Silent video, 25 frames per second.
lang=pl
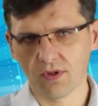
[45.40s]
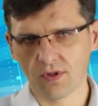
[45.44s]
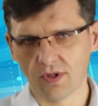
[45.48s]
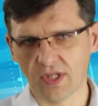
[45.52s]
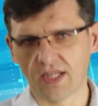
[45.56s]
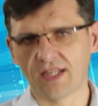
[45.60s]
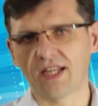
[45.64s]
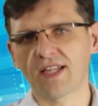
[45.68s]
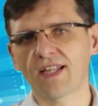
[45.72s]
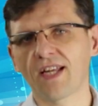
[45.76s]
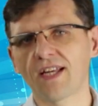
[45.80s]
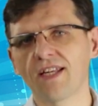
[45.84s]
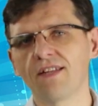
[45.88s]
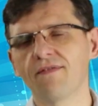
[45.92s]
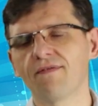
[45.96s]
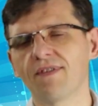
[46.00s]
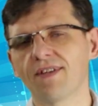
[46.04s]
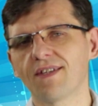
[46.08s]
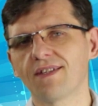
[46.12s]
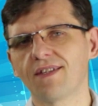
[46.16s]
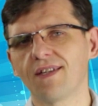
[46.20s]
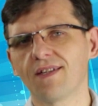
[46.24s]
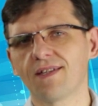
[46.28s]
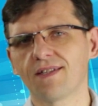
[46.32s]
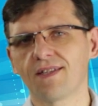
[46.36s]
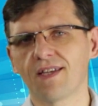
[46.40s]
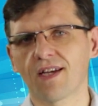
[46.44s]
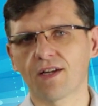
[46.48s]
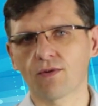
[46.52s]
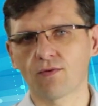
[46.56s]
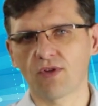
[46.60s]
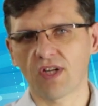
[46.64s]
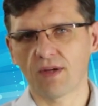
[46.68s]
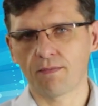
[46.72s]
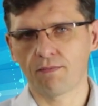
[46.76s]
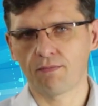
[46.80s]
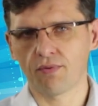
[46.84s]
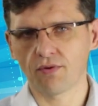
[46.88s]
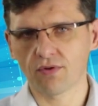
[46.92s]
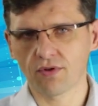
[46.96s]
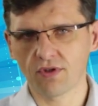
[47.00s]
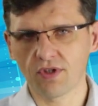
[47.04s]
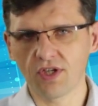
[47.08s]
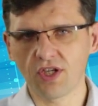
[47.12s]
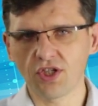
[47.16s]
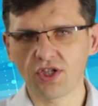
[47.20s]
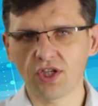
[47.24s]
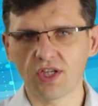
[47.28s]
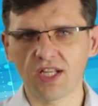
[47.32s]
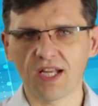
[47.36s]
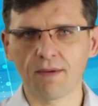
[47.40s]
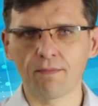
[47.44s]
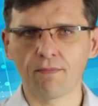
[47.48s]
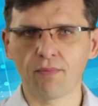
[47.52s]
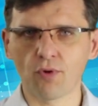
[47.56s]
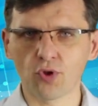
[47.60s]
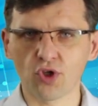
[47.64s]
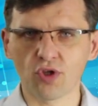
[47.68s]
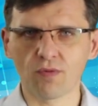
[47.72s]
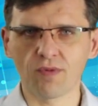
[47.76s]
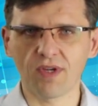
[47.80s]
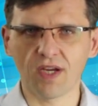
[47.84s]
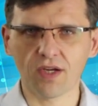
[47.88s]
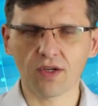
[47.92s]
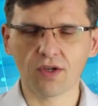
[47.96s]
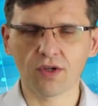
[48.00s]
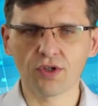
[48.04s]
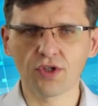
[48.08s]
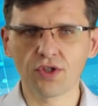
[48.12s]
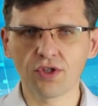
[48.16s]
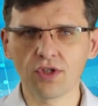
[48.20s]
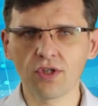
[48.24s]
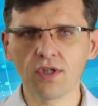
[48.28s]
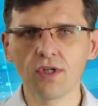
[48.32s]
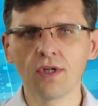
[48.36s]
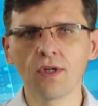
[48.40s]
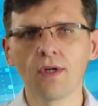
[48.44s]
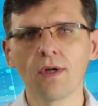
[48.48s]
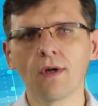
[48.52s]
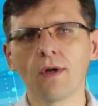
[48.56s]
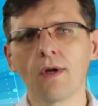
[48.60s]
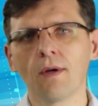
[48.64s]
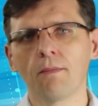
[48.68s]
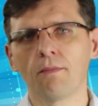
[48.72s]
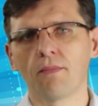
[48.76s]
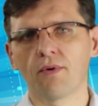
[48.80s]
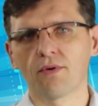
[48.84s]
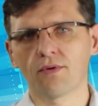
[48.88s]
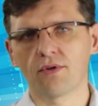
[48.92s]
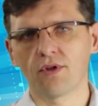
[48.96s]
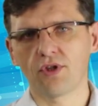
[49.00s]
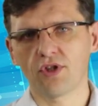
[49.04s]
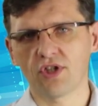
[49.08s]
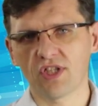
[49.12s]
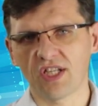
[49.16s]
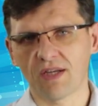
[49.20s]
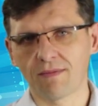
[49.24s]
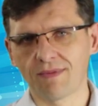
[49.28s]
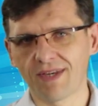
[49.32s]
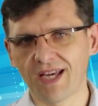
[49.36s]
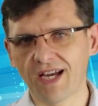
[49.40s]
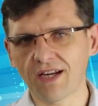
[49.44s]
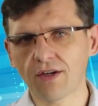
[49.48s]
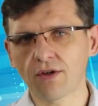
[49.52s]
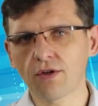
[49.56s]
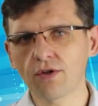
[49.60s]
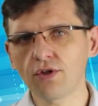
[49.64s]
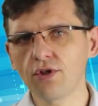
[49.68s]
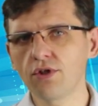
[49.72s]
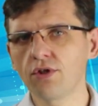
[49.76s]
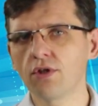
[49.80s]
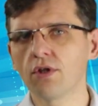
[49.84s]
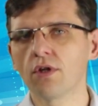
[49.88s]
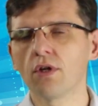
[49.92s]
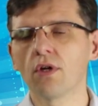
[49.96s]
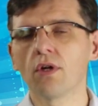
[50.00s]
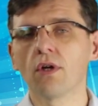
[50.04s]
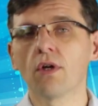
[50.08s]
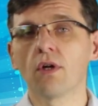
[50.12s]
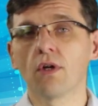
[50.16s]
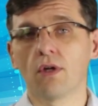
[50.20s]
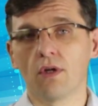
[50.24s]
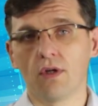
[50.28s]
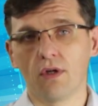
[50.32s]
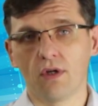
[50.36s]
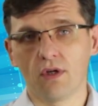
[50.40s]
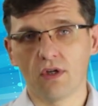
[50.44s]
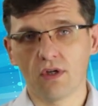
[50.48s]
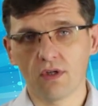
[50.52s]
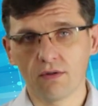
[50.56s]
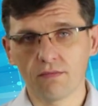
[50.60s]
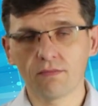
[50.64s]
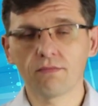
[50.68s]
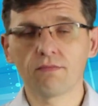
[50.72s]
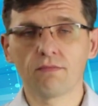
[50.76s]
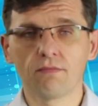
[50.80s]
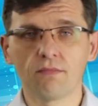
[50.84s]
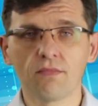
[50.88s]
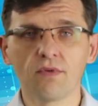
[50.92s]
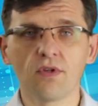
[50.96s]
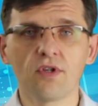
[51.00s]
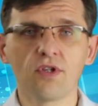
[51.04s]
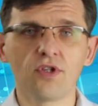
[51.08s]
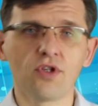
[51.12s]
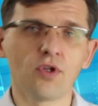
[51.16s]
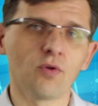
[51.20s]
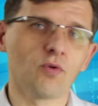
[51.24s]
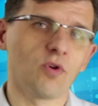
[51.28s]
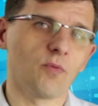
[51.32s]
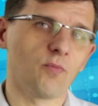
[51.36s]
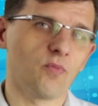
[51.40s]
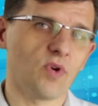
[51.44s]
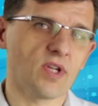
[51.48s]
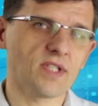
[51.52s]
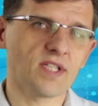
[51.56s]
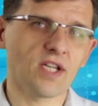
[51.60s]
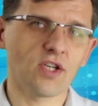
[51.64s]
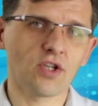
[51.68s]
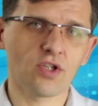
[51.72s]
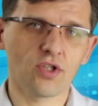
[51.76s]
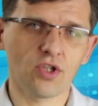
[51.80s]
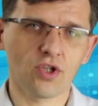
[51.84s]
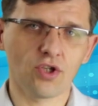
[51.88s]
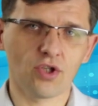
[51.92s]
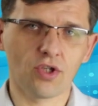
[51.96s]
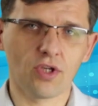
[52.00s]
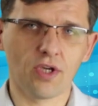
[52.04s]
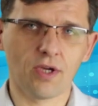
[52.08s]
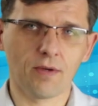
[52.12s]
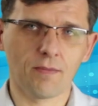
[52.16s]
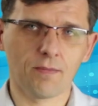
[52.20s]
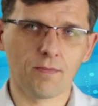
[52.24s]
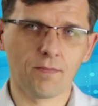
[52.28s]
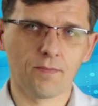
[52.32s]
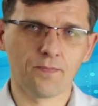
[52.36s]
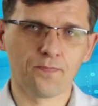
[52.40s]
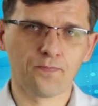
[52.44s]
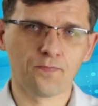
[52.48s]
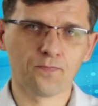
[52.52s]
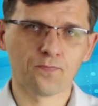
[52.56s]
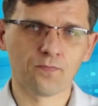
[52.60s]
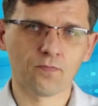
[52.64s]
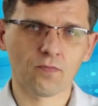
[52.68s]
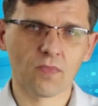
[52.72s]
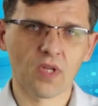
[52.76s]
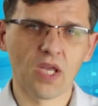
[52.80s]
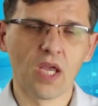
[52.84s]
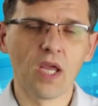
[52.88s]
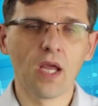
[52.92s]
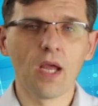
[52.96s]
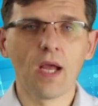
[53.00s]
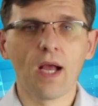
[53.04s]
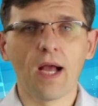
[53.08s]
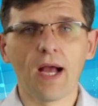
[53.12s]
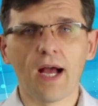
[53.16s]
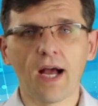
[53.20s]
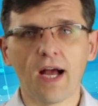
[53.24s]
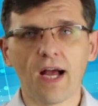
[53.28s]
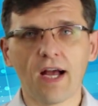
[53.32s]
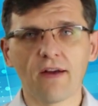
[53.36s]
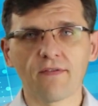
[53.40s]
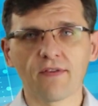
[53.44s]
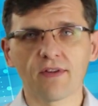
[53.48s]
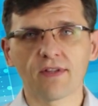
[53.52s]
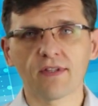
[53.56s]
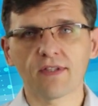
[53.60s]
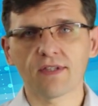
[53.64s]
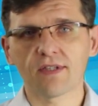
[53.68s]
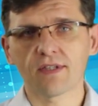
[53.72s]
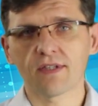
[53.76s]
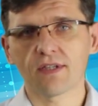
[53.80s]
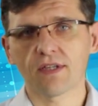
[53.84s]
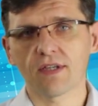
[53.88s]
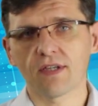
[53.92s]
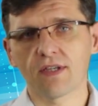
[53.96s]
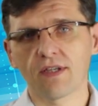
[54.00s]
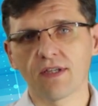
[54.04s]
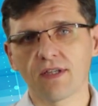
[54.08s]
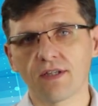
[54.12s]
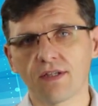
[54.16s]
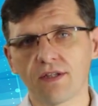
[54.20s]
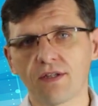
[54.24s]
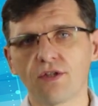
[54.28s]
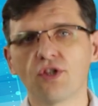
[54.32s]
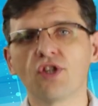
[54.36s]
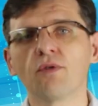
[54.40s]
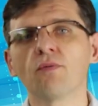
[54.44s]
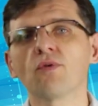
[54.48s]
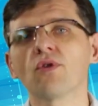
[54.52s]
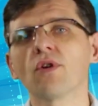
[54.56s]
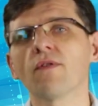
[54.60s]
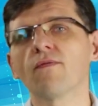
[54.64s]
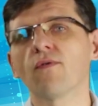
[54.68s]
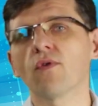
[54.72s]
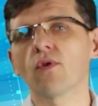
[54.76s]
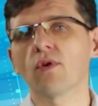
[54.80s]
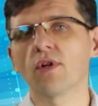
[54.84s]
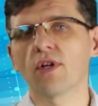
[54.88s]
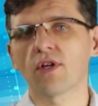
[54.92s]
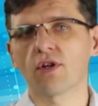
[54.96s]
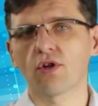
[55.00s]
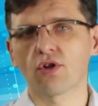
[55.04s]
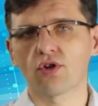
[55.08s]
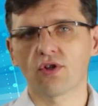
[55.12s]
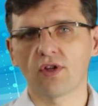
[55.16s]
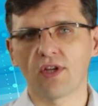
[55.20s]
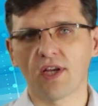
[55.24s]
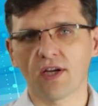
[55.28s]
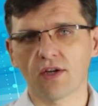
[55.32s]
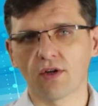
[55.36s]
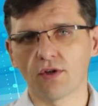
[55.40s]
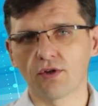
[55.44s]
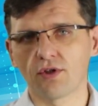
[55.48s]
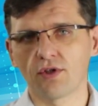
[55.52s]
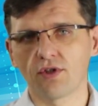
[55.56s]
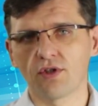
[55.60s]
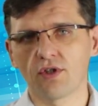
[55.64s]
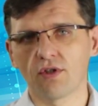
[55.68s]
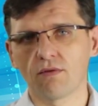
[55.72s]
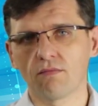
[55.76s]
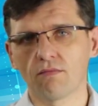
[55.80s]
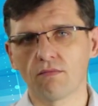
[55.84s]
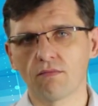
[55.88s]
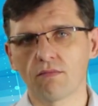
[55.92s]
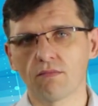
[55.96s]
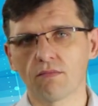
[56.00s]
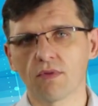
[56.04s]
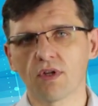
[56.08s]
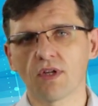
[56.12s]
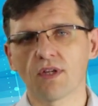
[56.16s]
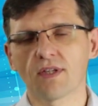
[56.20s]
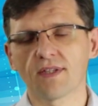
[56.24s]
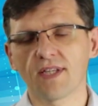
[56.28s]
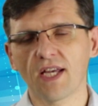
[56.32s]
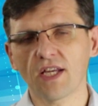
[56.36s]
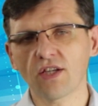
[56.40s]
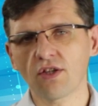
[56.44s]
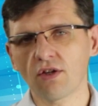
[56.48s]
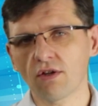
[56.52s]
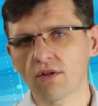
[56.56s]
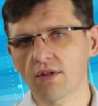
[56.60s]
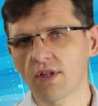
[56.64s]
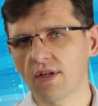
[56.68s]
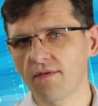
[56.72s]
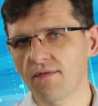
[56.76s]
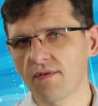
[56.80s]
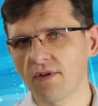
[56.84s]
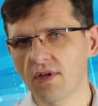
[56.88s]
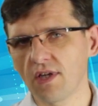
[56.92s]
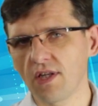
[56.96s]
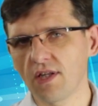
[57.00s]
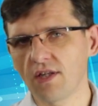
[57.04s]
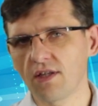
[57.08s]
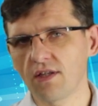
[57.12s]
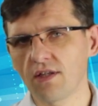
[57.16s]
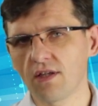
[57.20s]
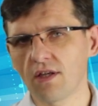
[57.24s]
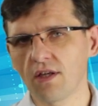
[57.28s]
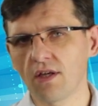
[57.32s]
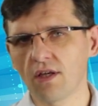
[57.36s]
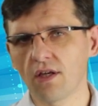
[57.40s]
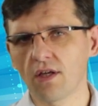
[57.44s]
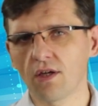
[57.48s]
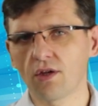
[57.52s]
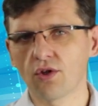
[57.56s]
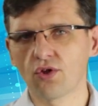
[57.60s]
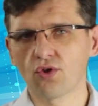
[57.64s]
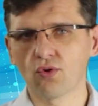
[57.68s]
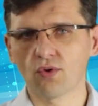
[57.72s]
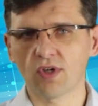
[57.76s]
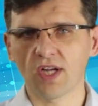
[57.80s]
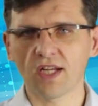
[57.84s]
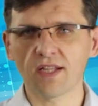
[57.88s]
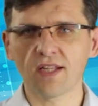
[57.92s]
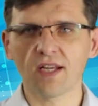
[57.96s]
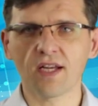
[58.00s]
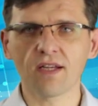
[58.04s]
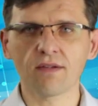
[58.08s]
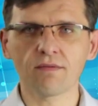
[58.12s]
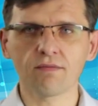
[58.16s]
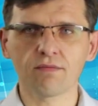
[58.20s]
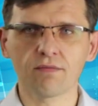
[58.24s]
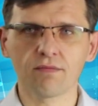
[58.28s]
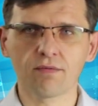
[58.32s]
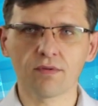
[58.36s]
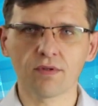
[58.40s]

ta dana inwestycja, która podniesie nam poziom jakości, podniesie nam jakość, yy, się opłaca, czy też nie. A więc yy, czym są w ogóle koszty jakości? Zacznę od definicji Jurana,